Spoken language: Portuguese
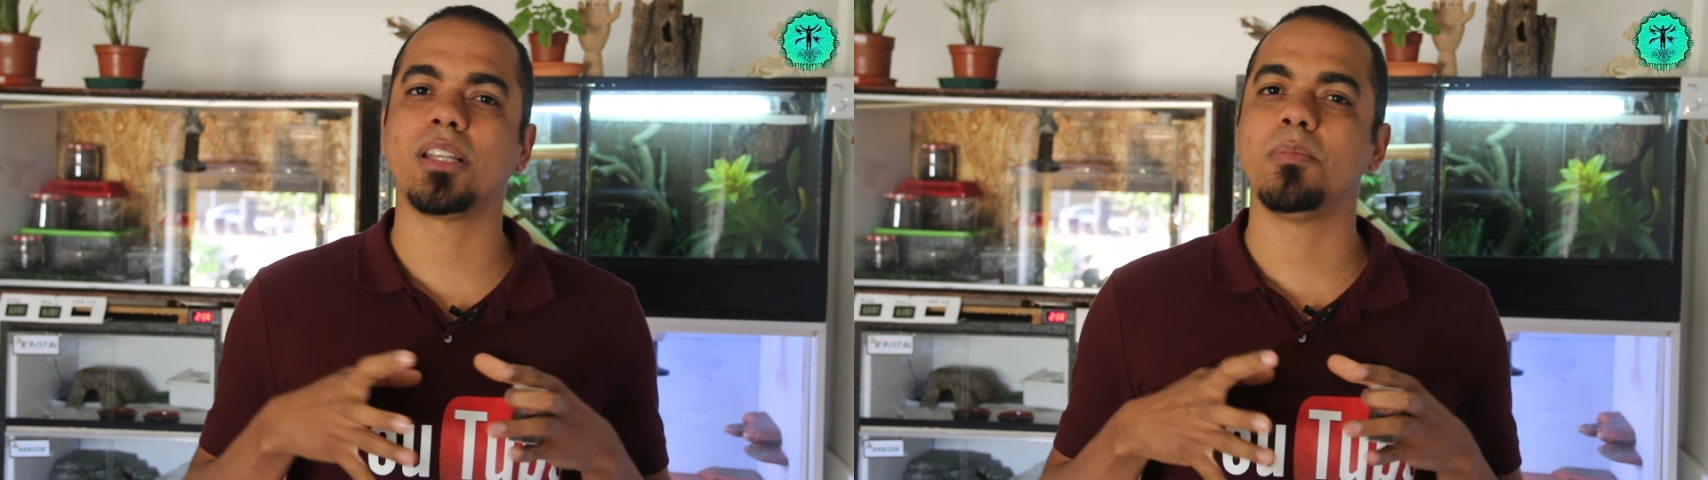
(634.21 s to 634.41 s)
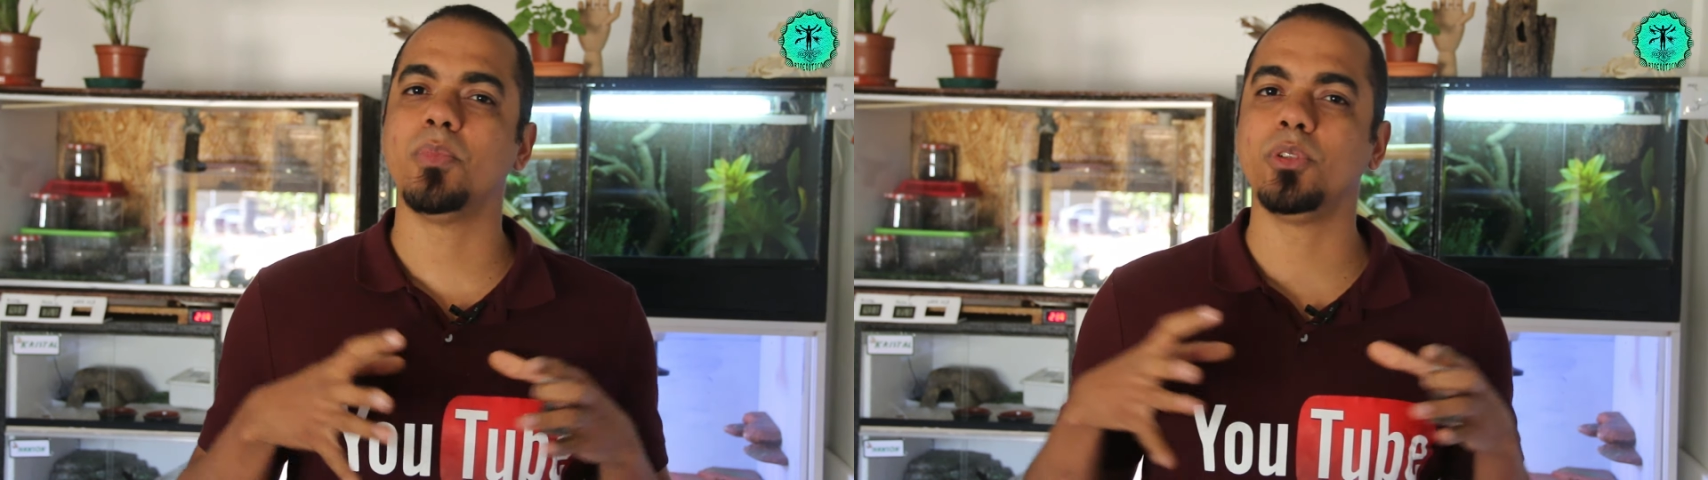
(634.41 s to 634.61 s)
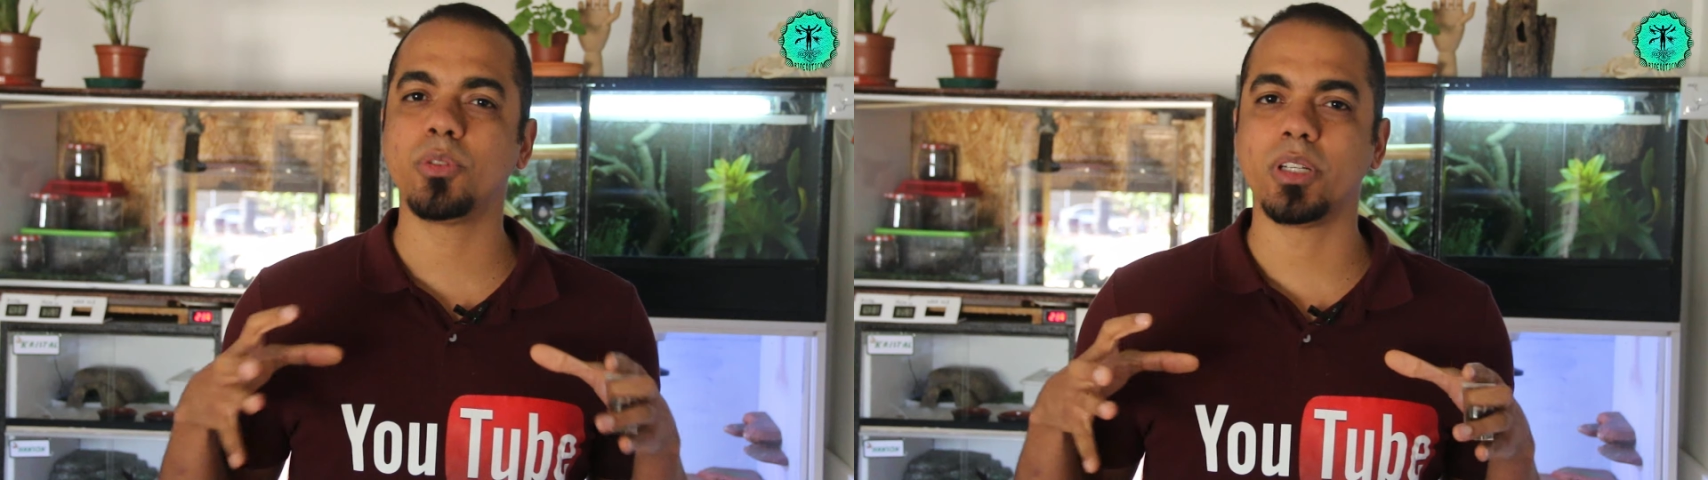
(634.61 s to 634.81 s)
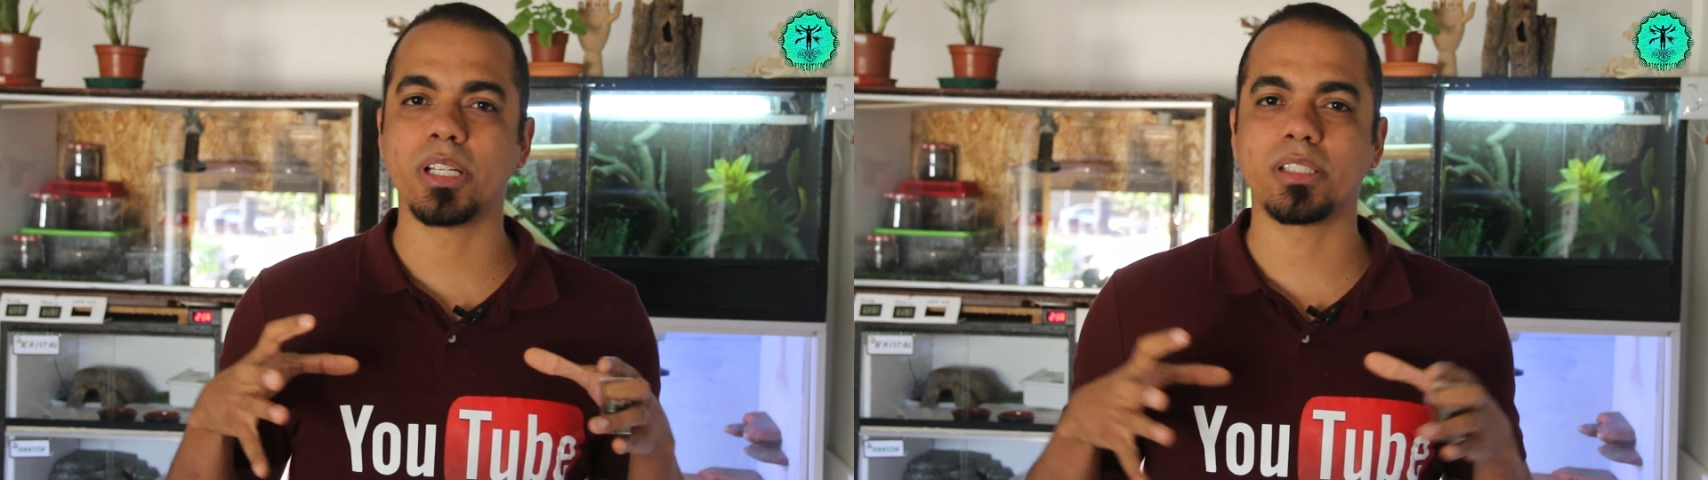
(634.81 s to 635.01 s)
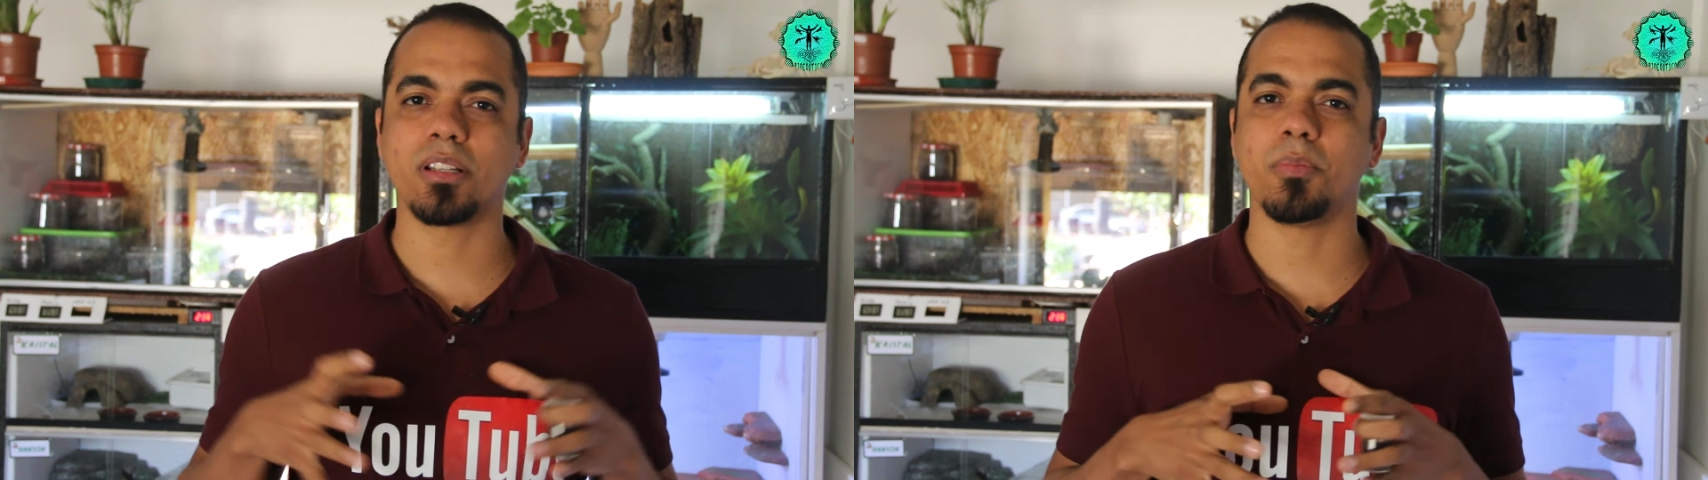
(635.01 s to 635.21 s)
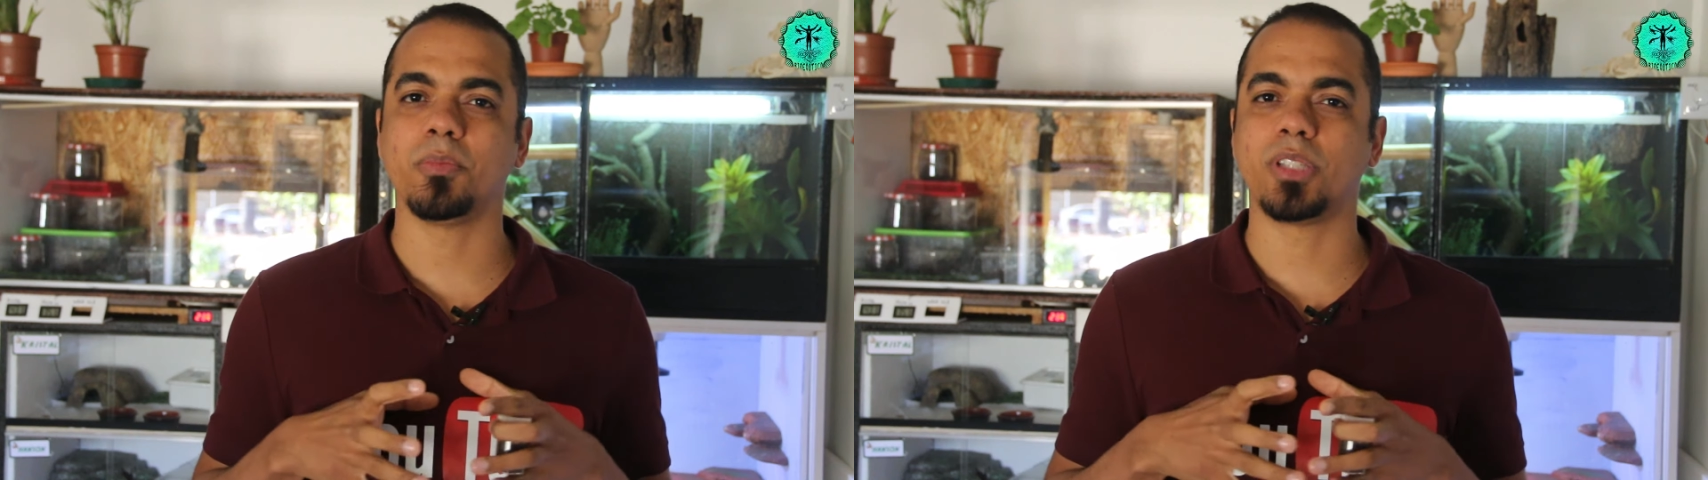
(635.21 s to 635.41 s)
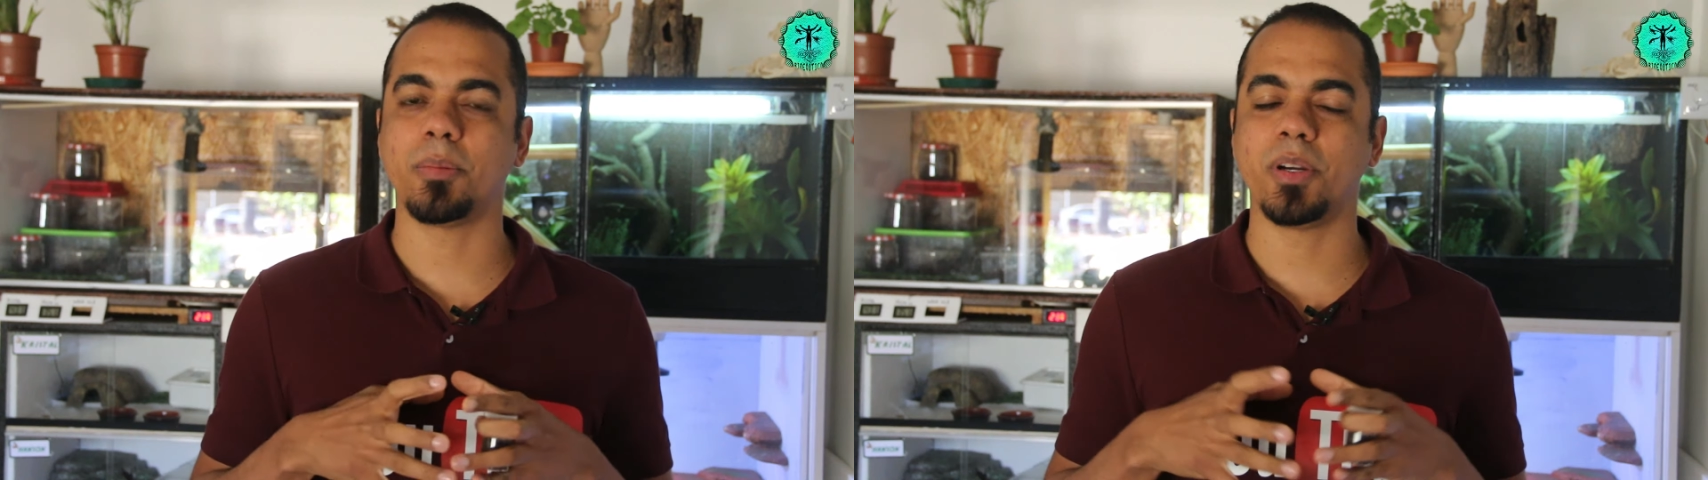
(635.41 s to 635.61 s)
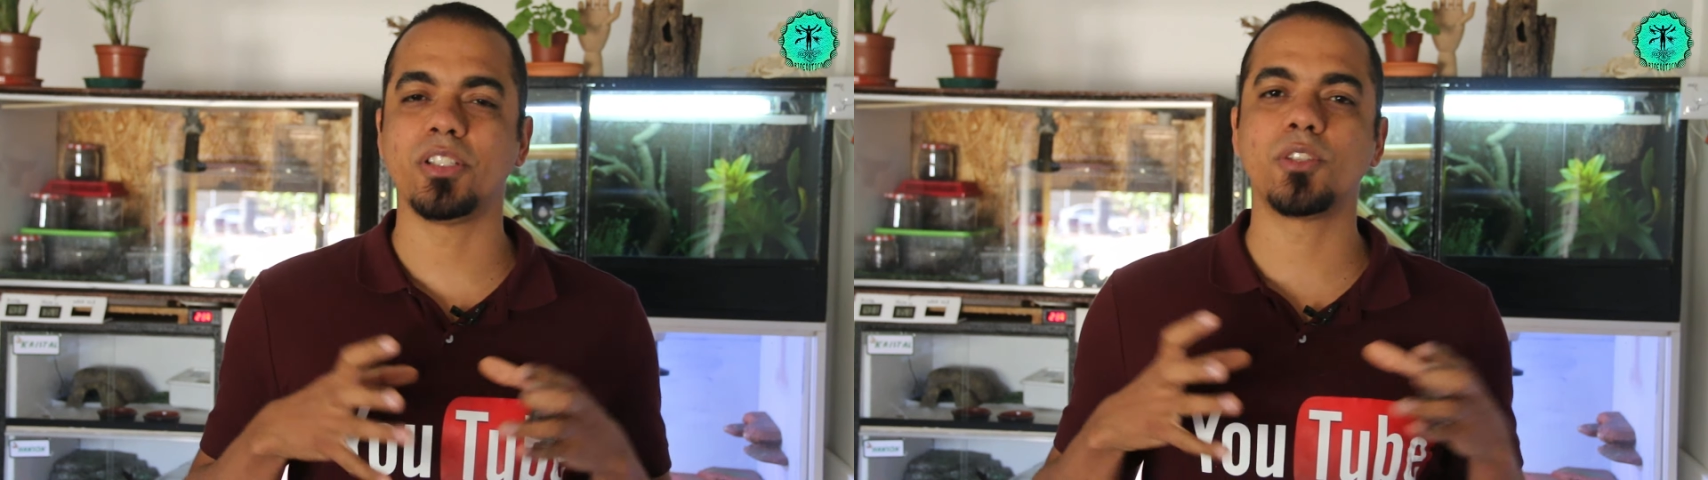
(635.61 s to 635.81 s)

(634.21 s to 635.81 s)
está muito grande, está um tamanho